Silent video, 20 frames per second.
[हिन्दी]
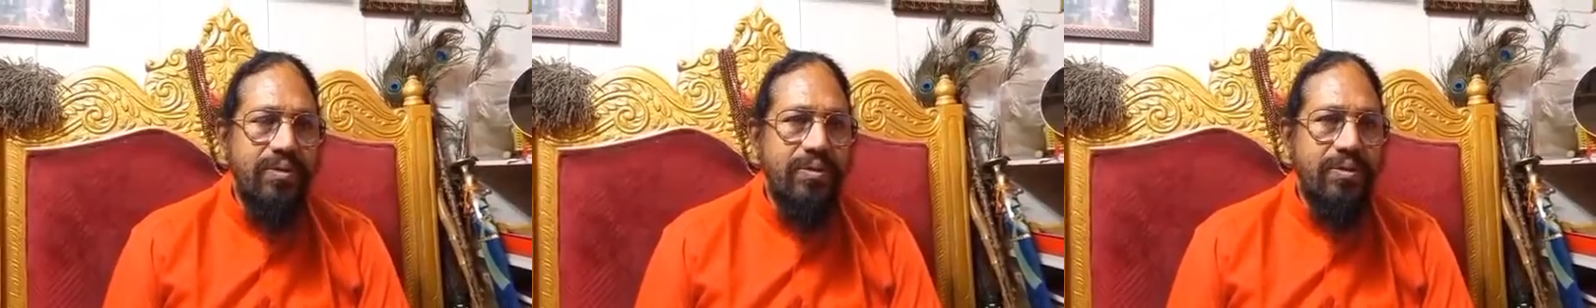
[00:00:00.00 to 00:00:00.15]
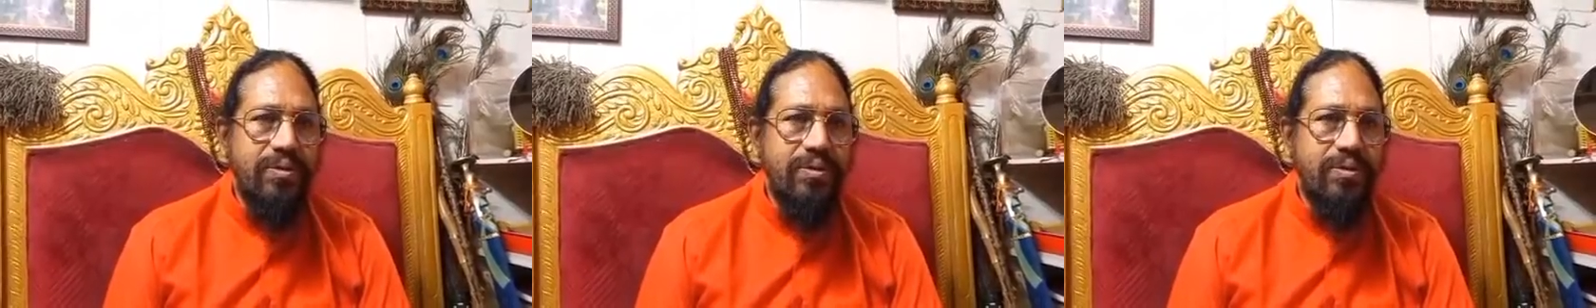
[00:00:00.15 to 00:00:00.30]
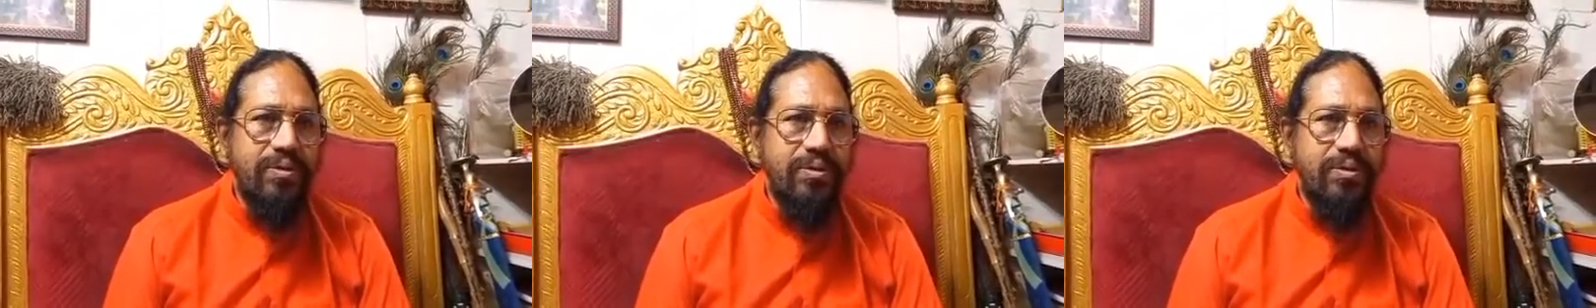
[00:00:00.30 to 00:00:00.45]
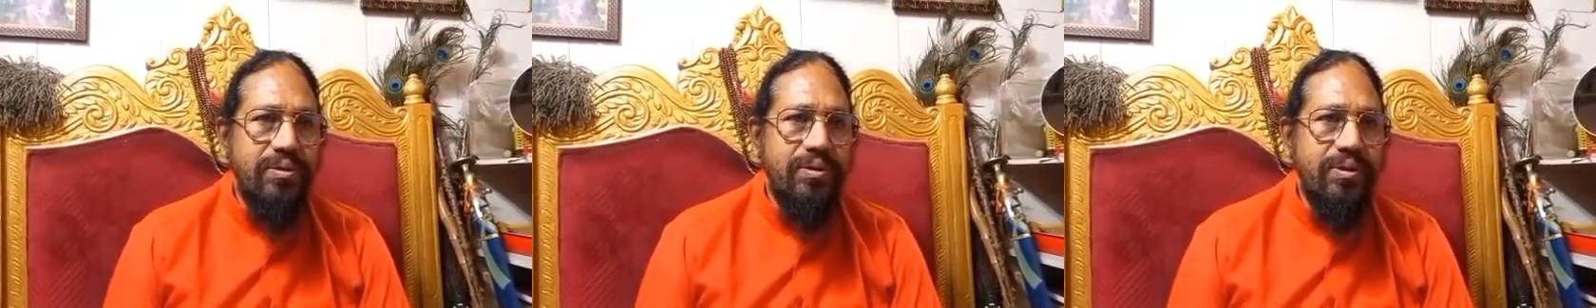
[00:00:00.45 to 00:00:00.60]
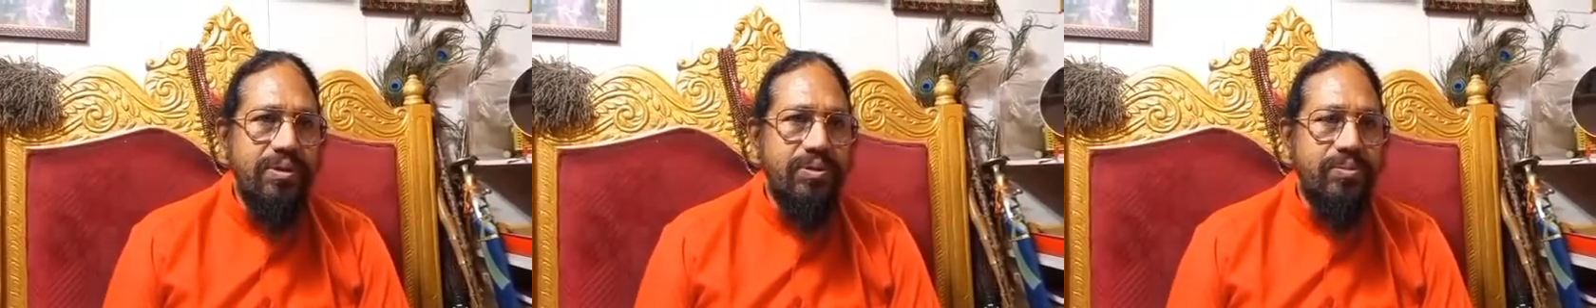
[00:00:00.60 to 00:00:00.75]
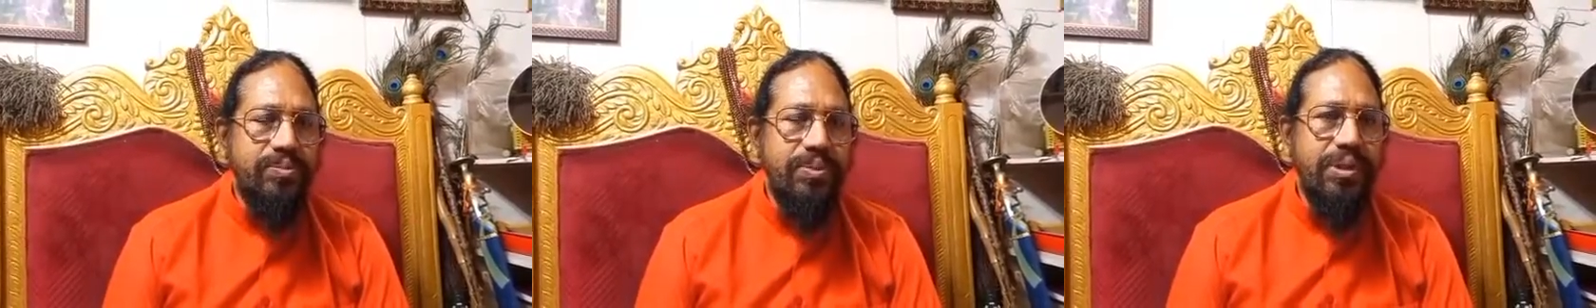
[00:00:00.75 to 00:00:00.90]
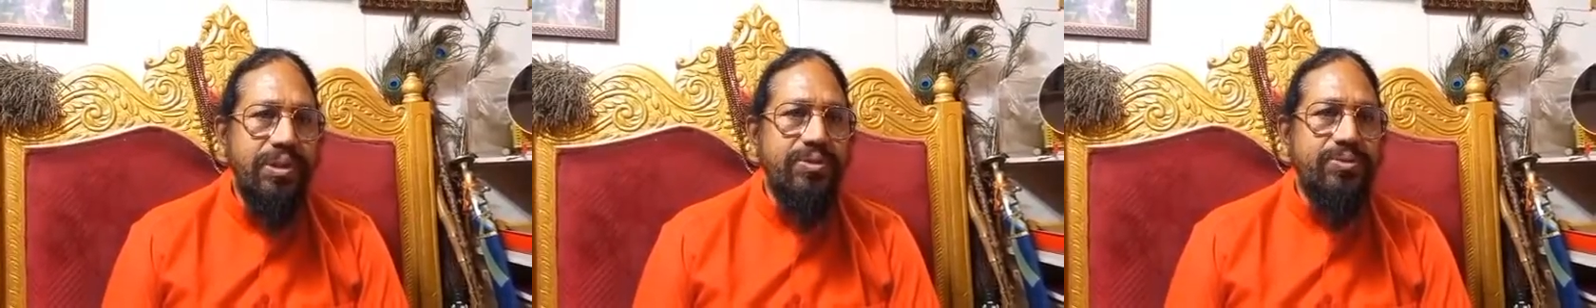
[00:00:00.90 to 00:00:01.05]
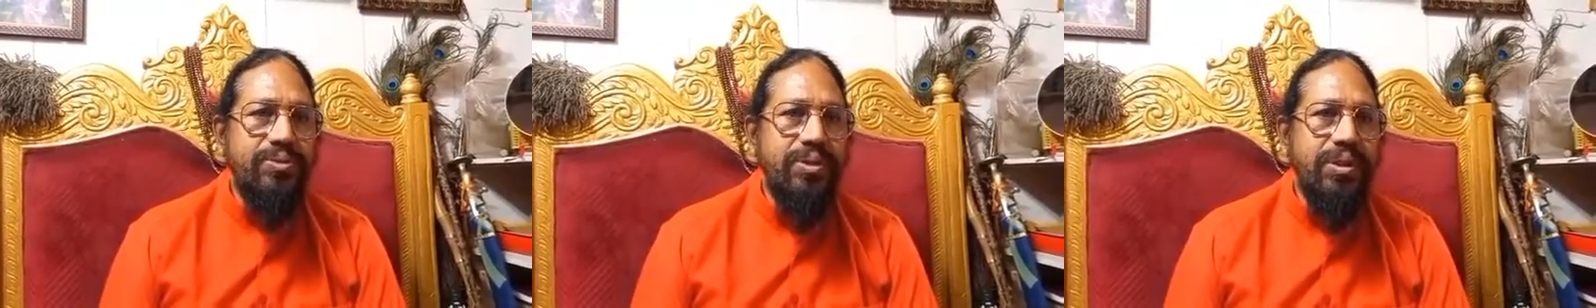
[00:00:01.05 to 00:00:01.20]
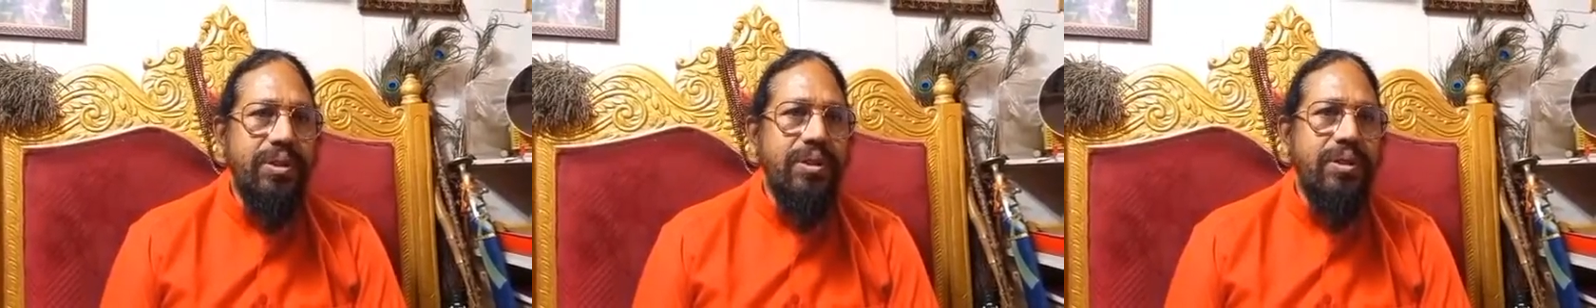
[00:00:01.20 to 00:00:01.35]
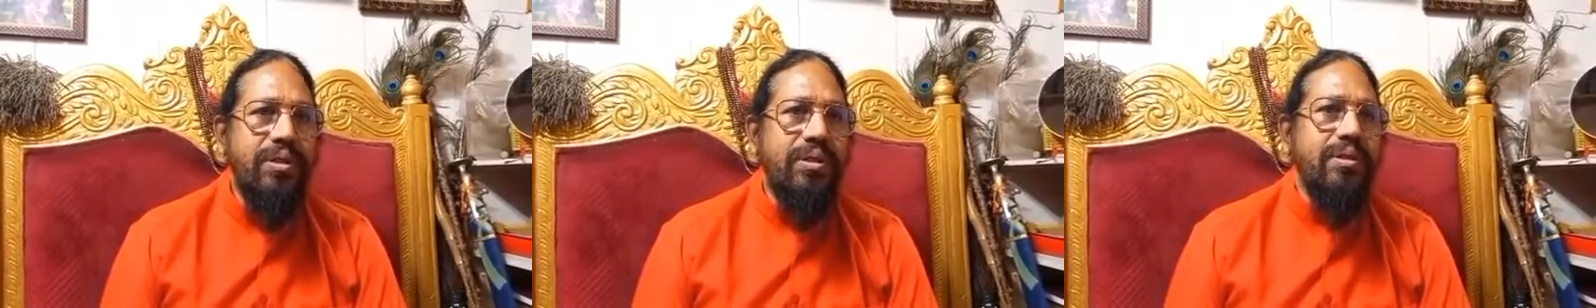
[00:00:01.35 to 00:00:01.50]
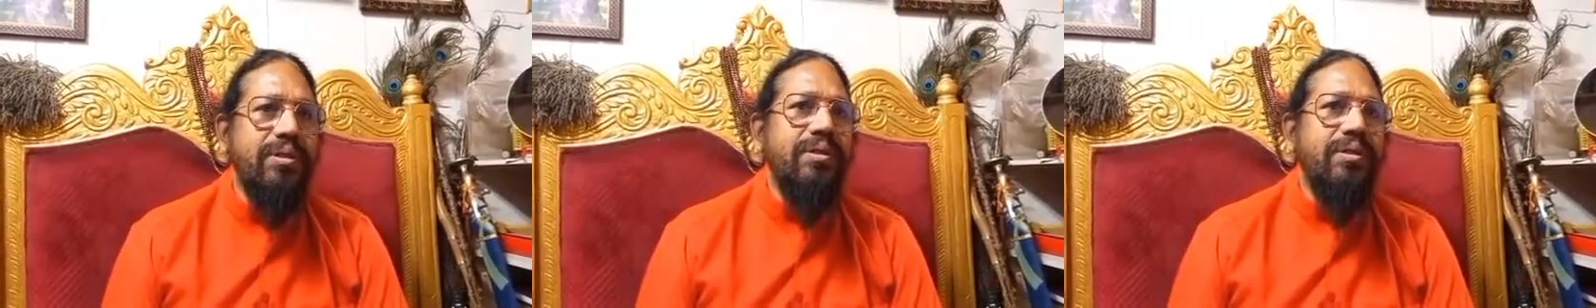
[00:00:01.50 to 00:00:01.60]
और इस बार जो है